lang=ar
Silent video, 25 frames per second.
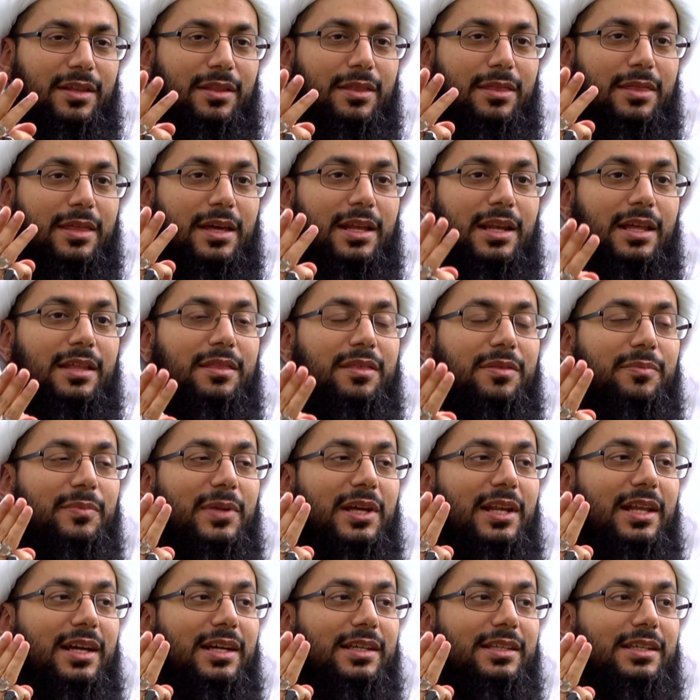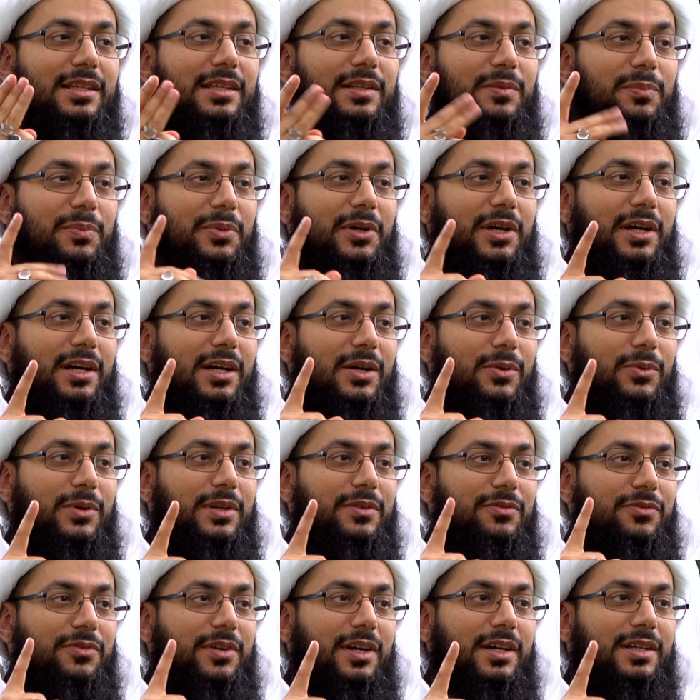ثلاث ملايين
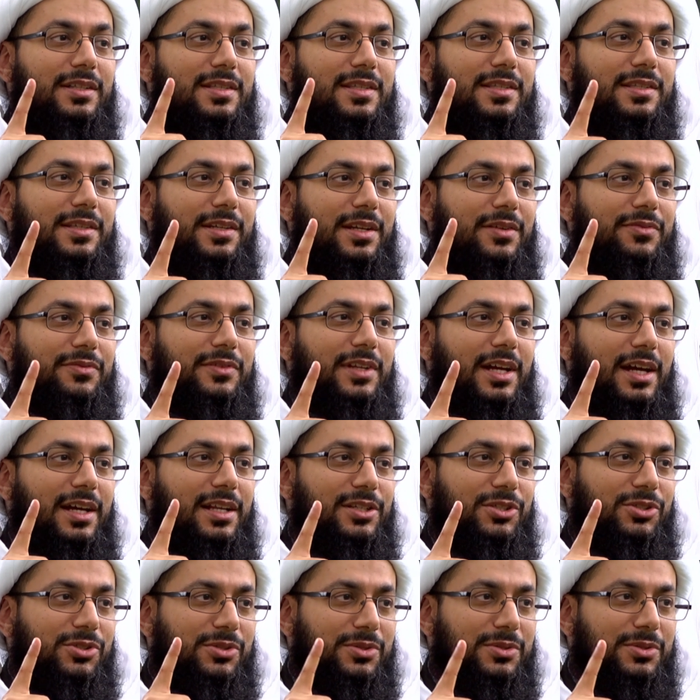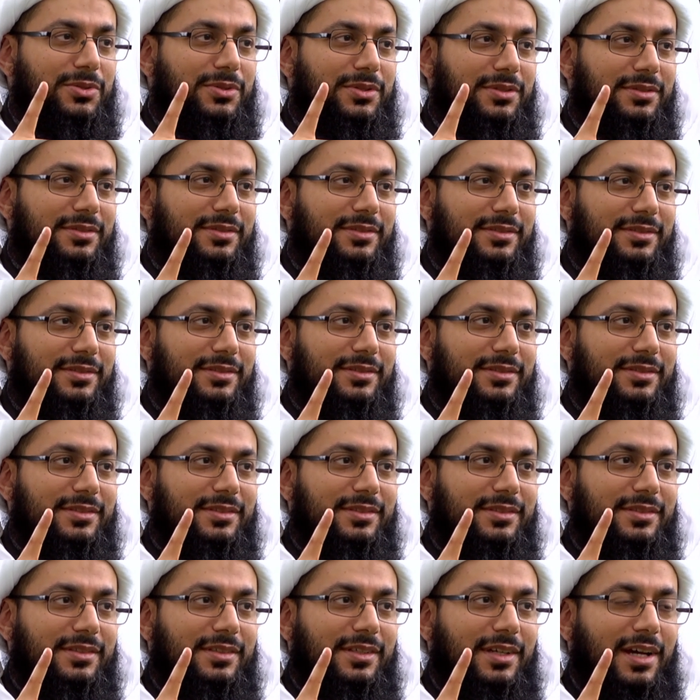باون فقط صرفنا على شنو؟
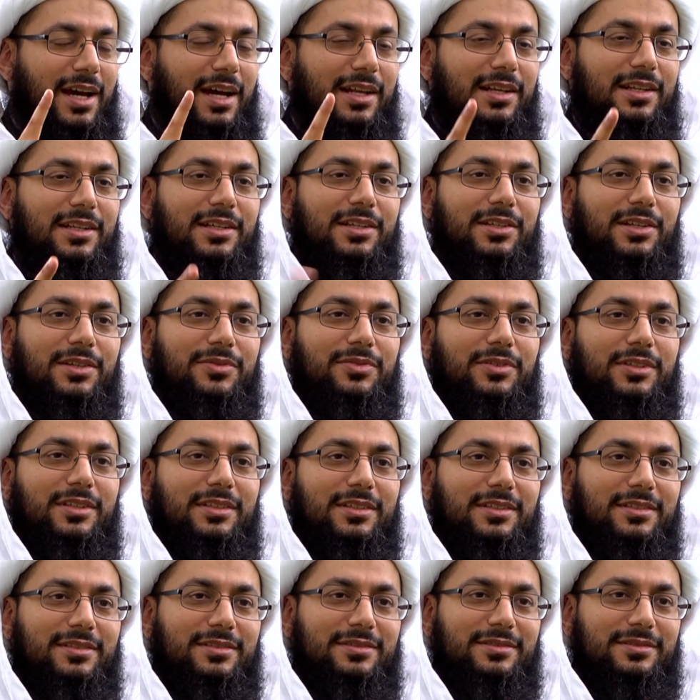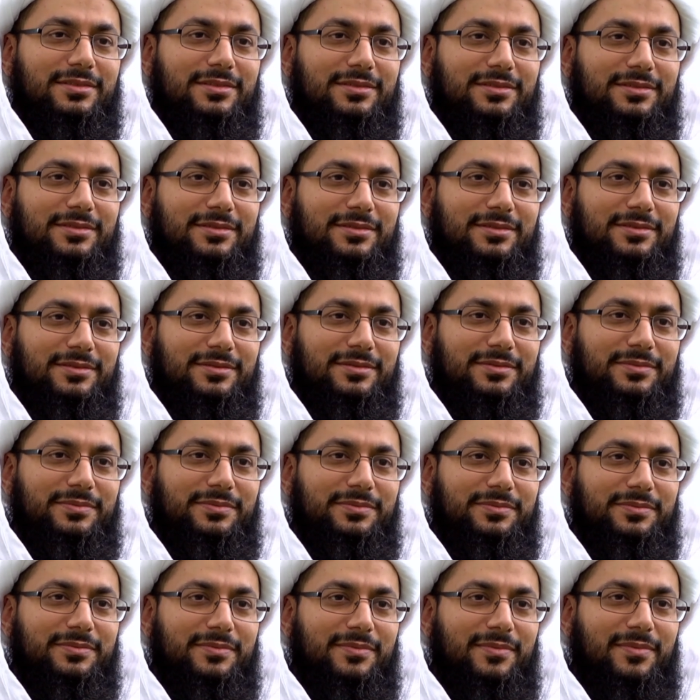الجرافيك على الجرافيك اي نعم
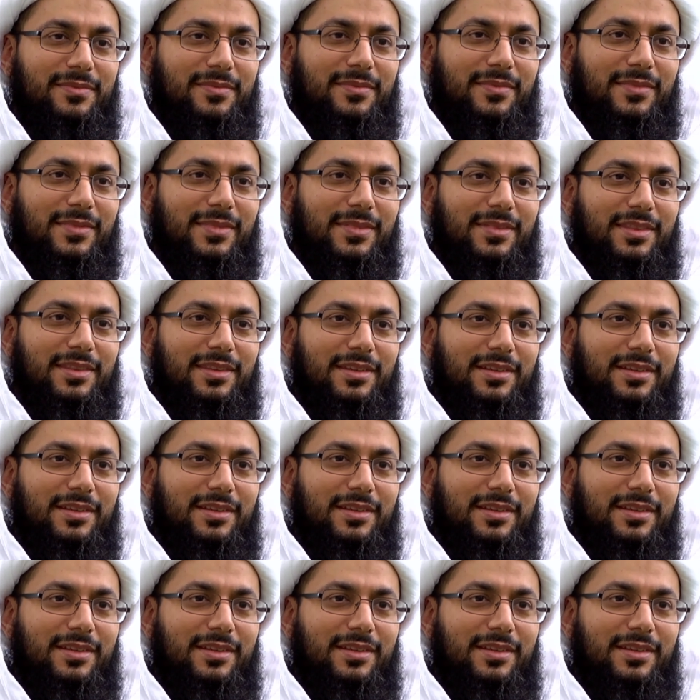مكلف كان